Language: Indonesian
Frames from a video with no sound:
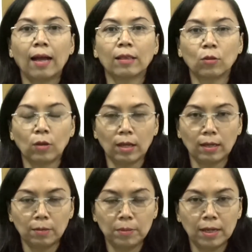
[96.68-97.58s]
atau
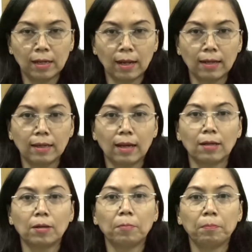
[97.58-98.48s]
yang lebih dikenal
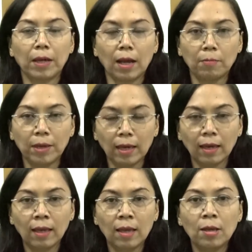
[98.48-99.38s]
dengan
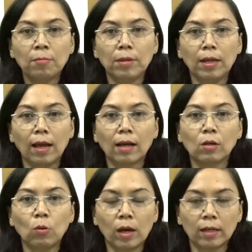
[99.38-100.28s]
BKB, Bina
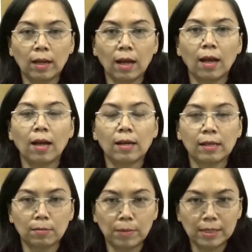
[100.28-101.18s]
Keluarga
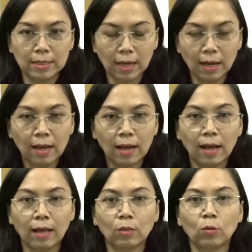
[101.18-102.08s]
remaja
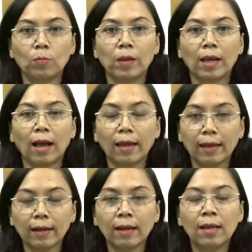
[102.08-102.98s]
atau
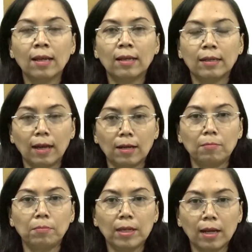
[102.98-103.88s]
BKR
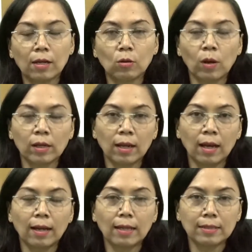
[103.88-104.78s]
dan bina
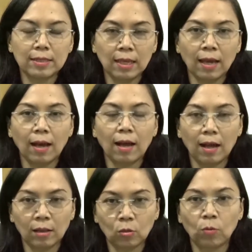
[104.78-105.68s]
keluarga lansia
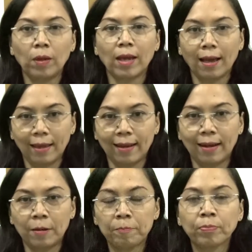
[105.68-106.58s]
atau BKR.